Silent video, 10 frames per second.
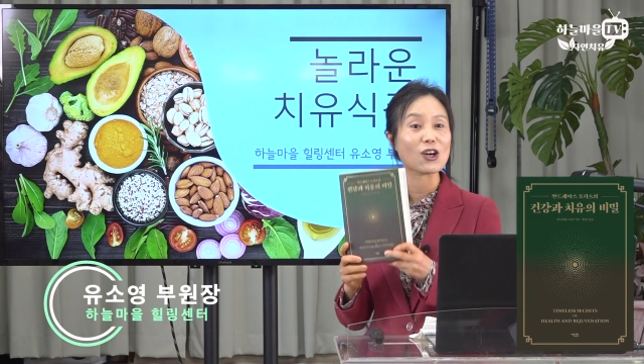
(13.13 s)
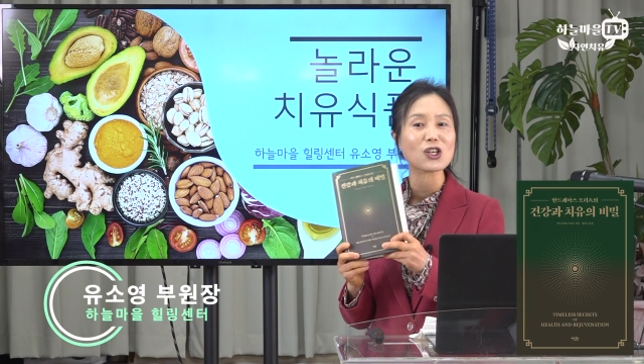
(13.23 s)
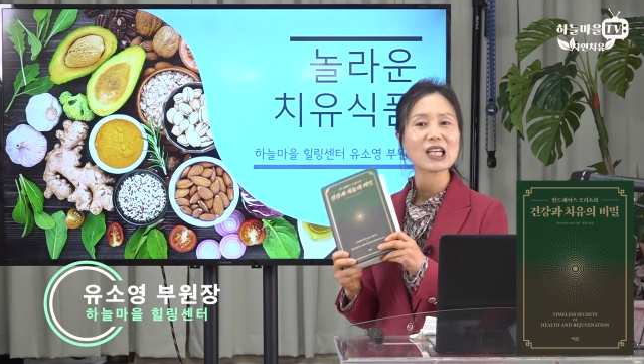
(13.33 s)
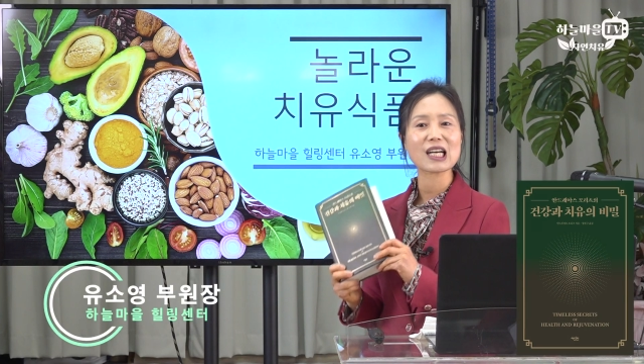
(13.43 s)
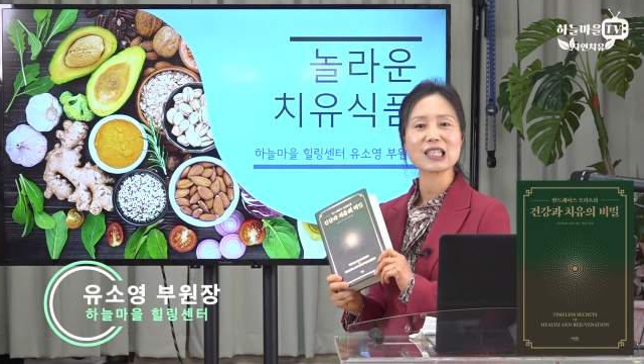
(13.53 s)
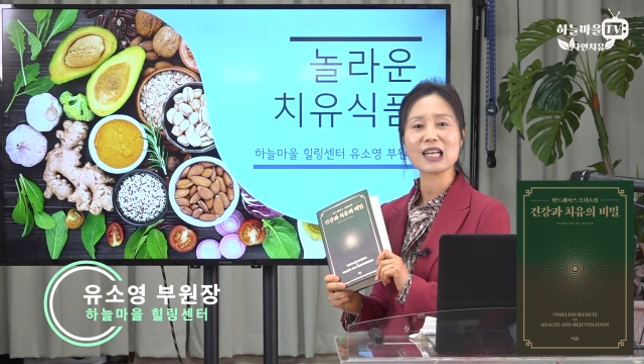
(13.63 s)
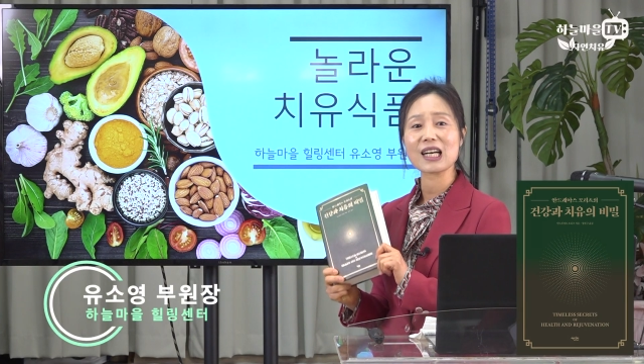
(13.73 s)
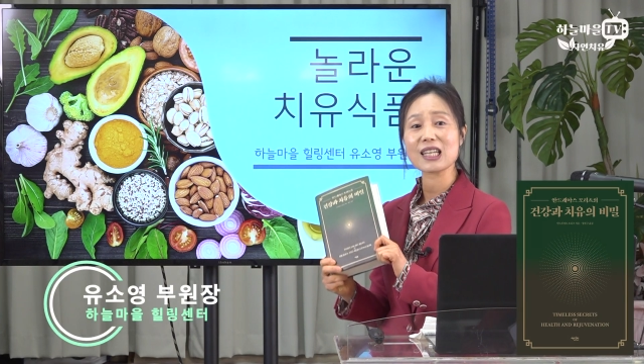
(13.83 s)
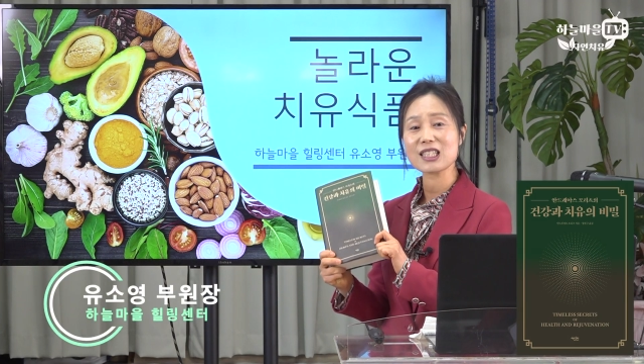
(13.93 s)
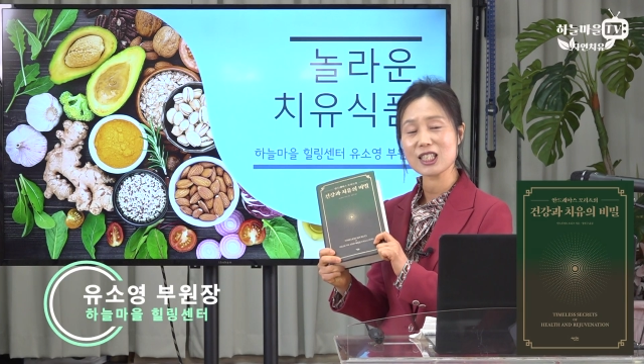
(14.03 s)

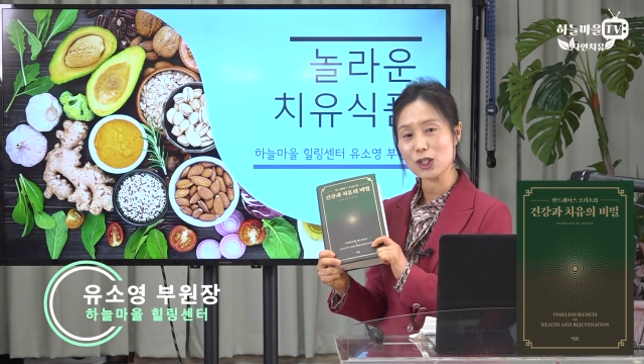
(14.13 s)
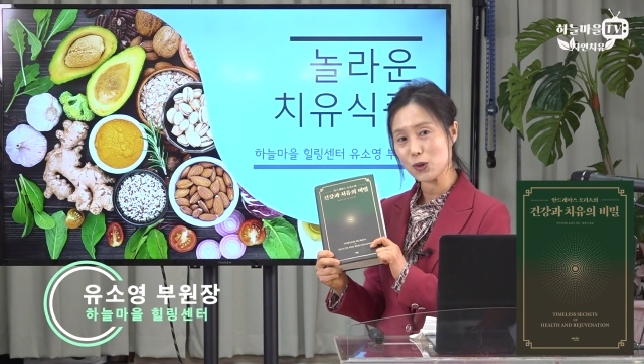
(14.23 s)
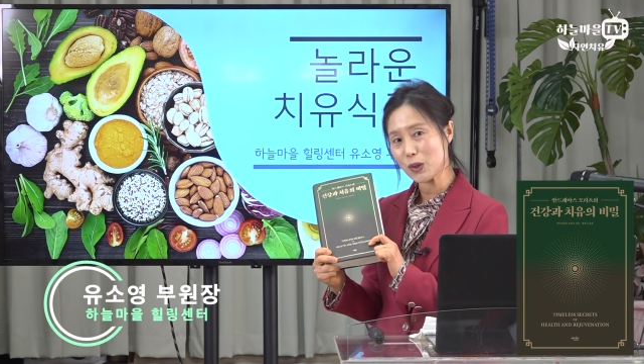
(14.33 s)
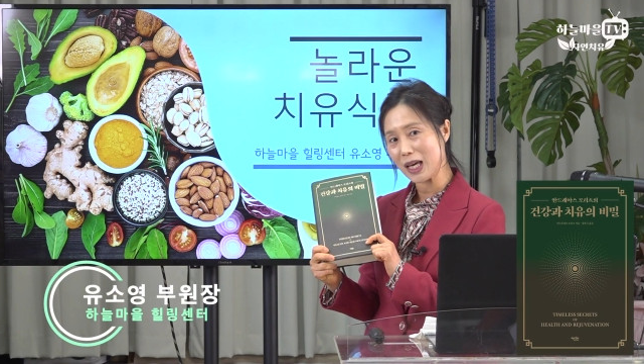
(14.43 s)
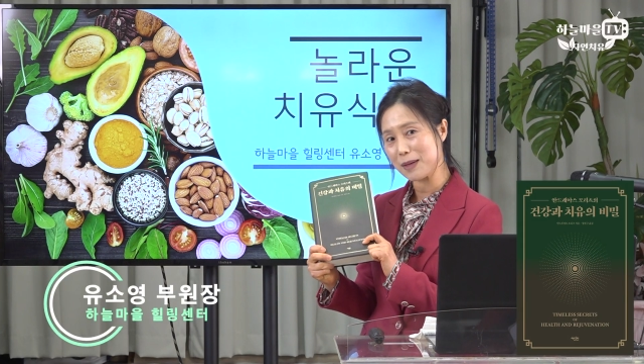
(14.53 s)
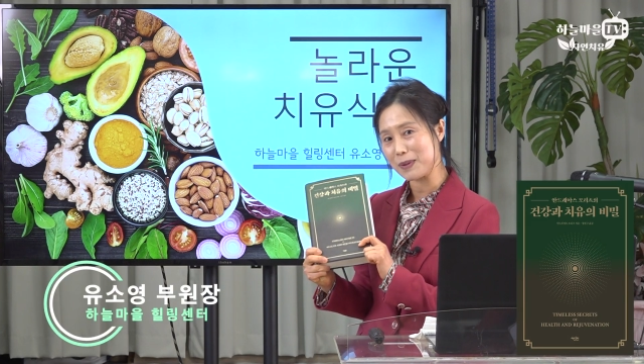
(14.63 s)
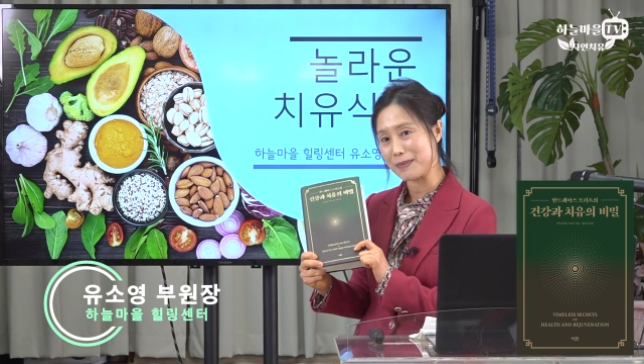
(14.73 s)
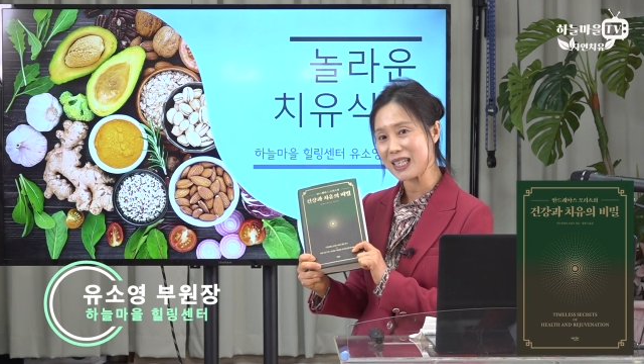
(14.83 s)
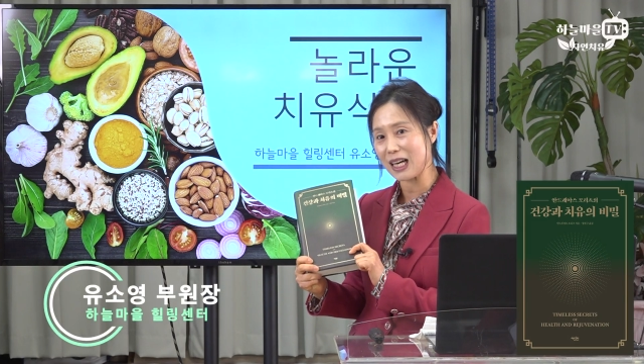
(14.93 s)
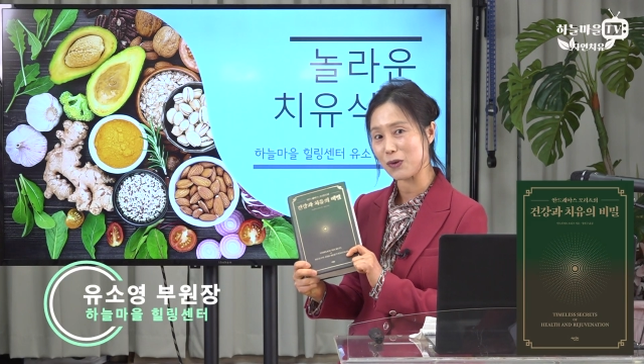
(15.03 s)
건강과 치유의
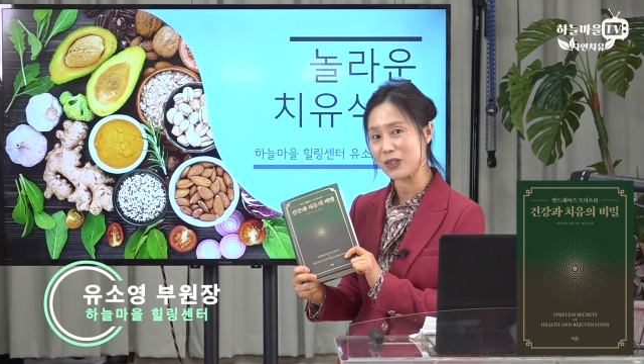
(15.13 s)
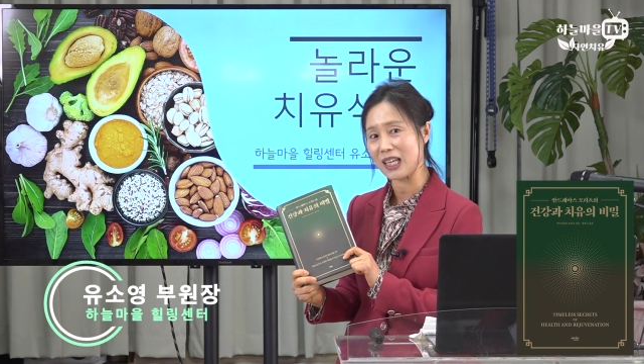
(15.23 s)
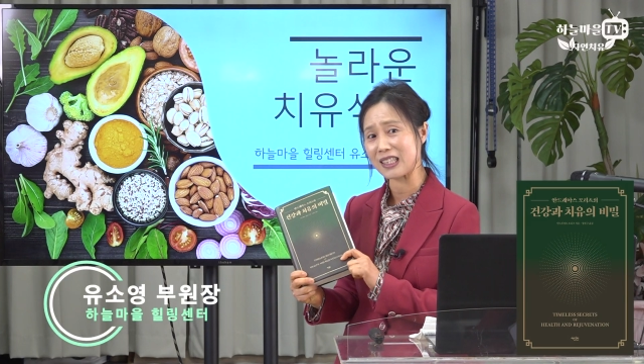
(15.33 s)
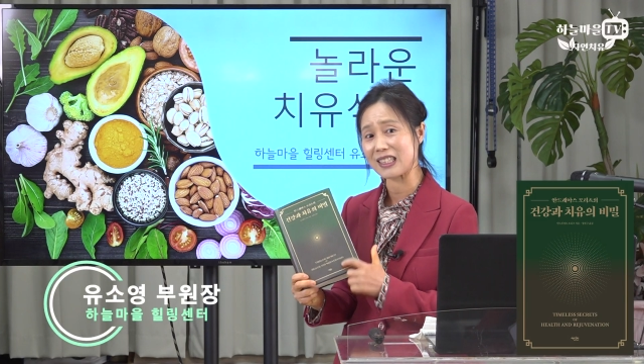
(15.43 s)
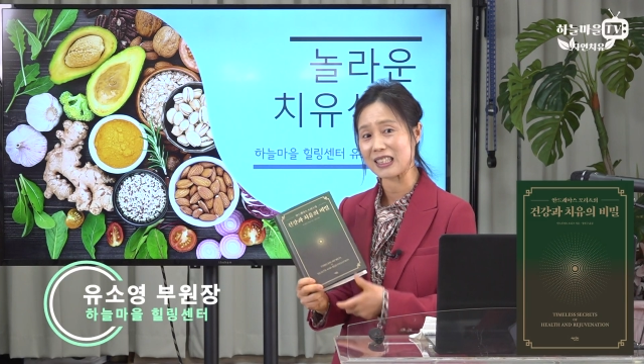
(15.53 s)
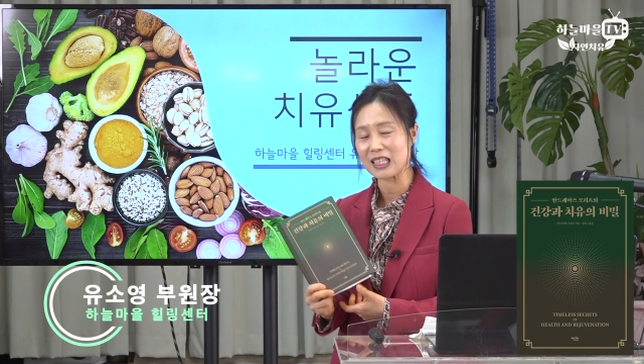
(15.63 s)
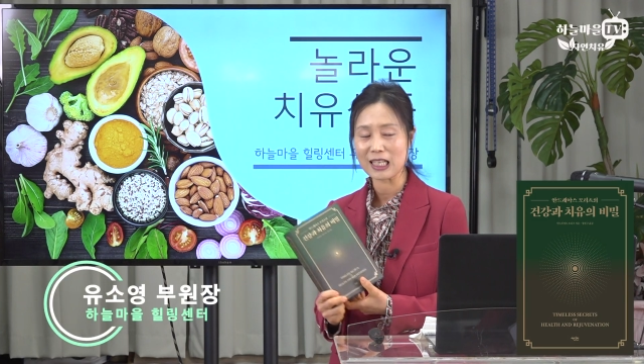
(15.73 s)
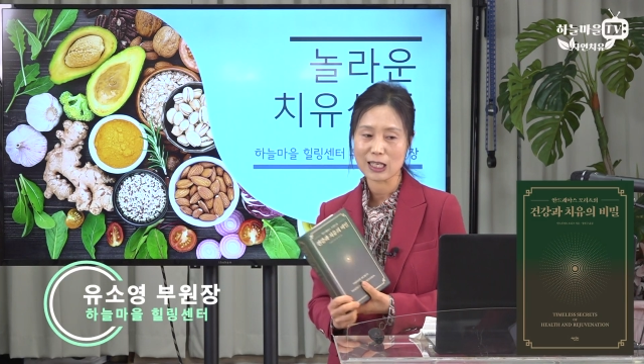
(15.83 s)
비밀 가운데 있는